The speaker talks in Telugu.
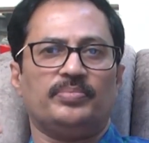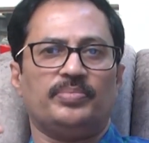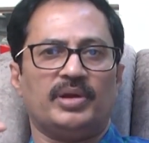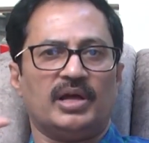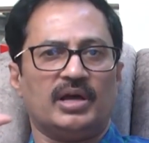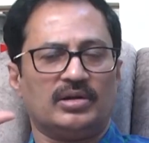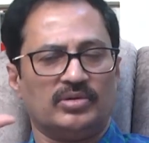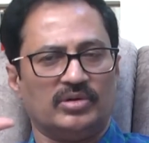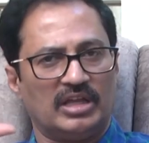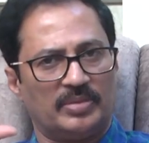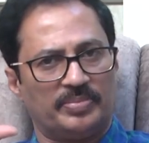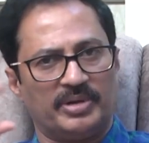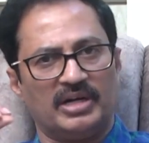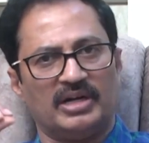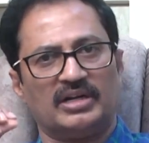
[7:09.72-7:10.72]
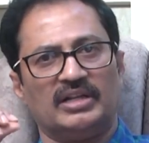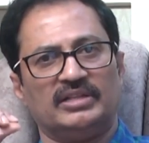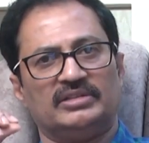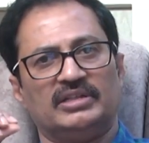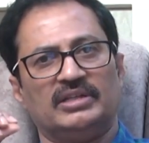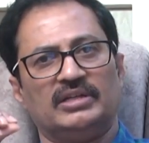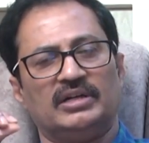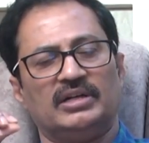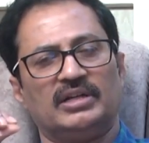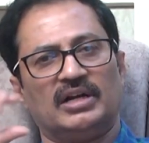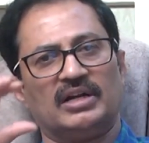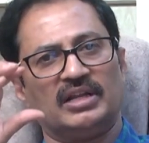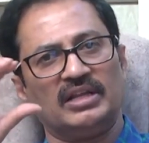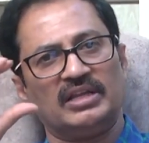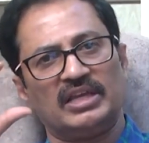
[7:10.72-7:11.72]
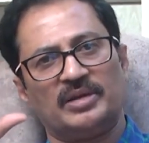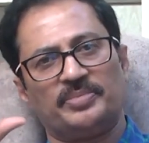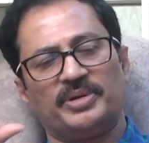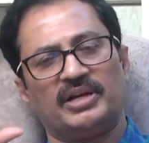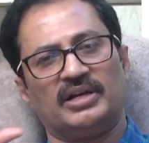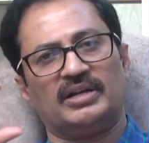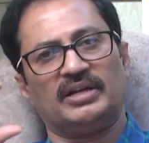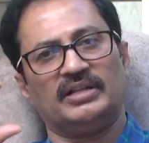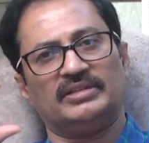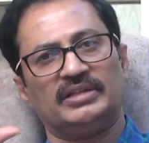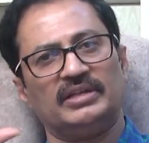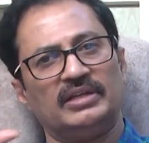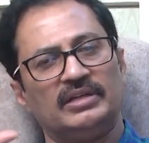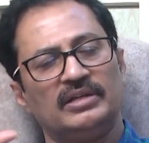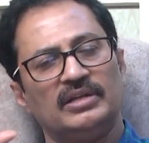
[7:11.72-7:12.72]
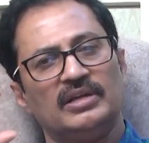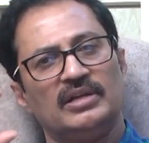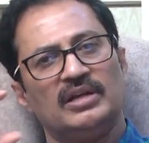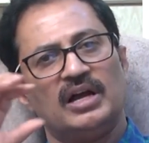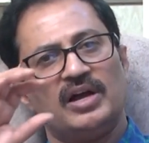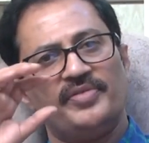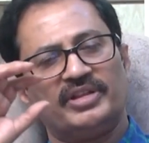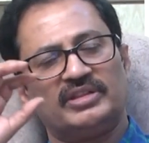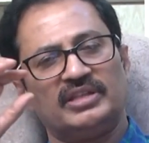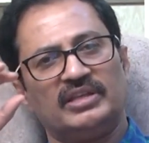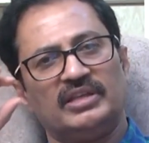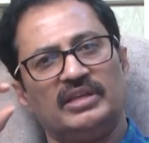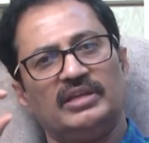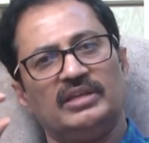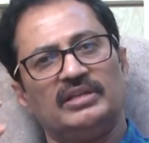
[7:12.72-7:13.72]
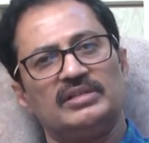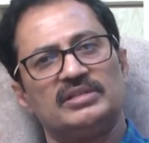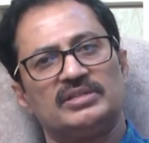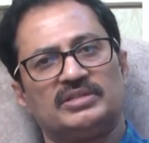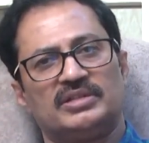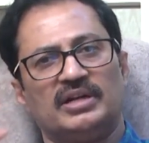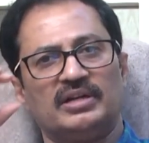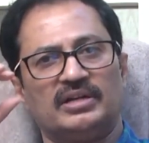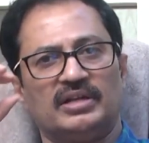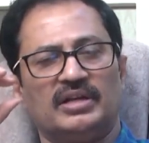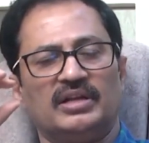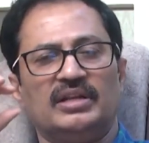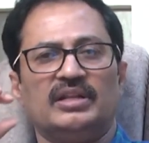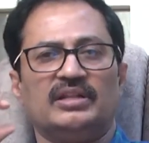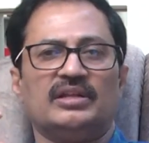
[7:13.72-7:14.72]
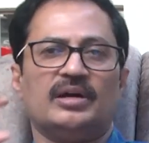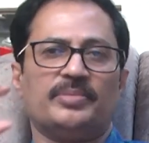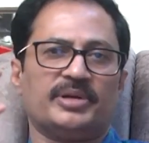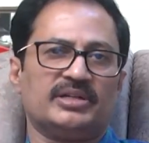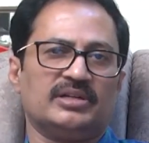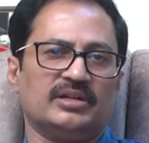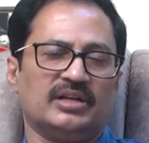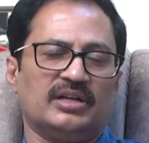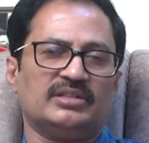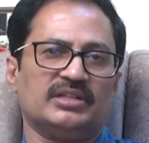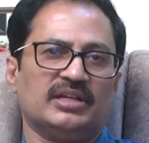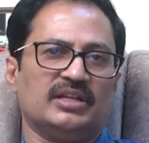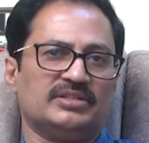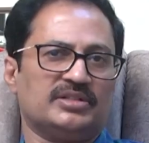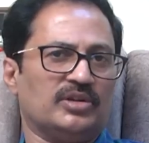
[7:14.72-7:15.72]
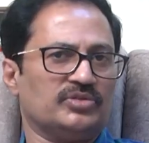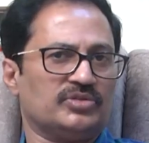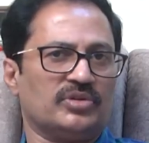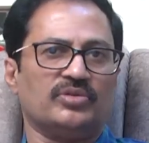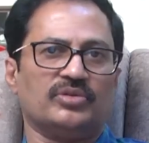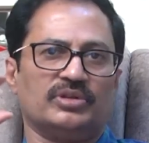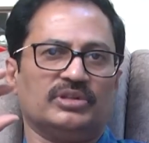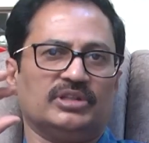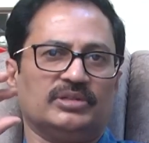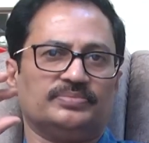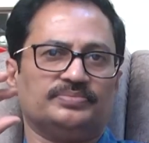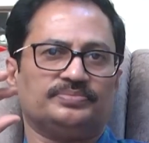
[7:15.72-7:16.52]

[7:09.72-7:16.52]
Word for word: బ్లాక్ ఏర్పడినట్లయితే అంటే అడ్డంకి ఏర్పడినట్లయితే ఆ వ్యక్తికి స్టంట్ కానీ లేదా ఆపరేషన్ కానీ చేయాల్సిన అవసరం ఉంటుంది